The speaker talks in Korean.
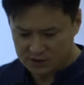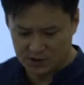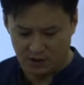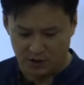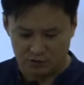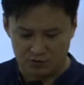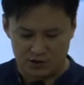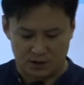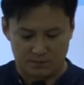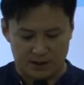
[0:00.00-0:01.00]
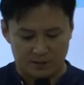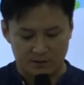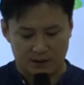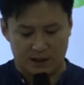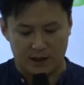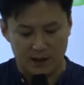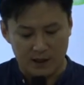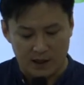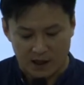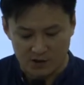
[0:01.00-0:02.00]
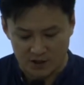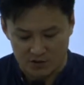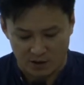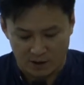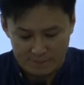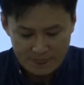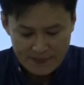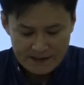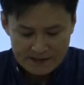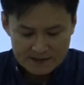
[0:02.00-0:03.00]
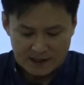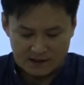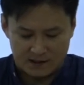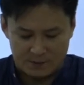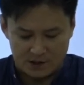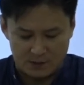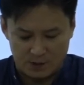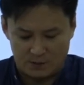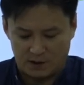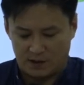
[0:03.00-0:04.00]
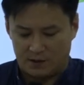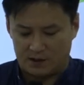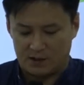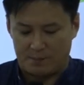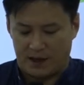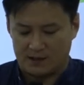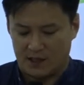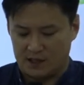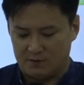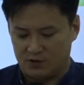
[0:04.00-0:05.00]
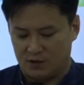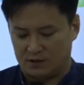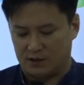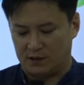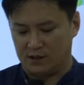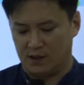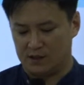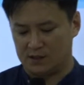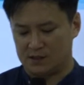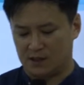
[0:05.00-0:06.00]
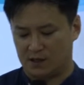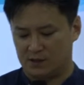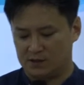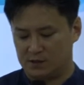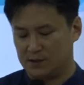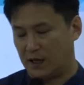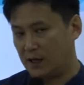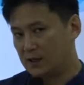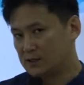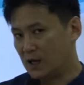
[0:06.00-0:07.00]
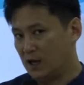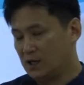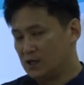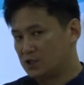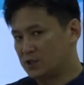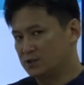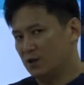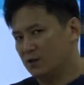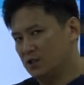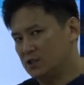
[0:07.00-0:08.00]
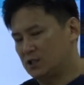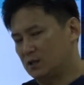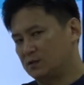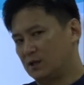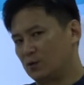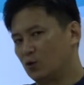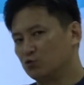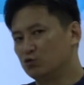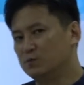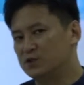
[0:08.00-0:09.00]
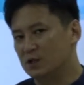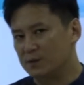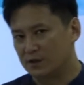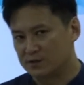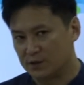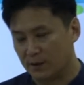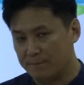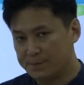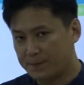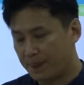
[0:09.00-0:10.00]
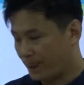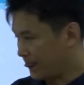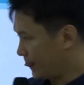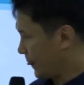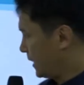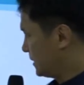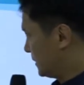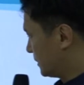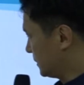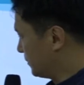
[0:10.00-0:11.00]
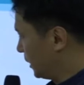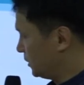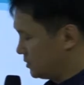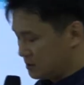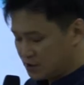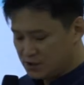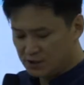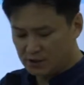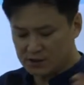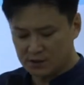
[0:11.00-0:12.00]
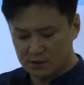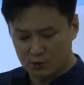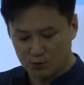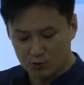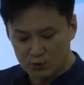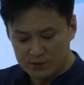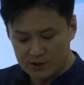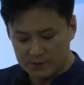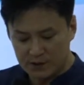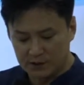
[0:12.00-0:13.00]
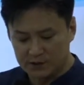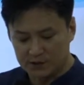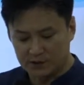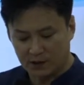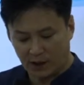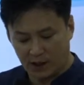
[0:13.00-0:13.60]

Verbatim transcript: 챙겨 두시기 바랍니다. 아시겠죠? 자, 그 다음에 집터 보게 되면 이제 배산 임수 형태의 직사각형 집이다. 자, 신석기 시대 때도 움집이었어요. 그러면 신석기 시대 때도 우음집이었는데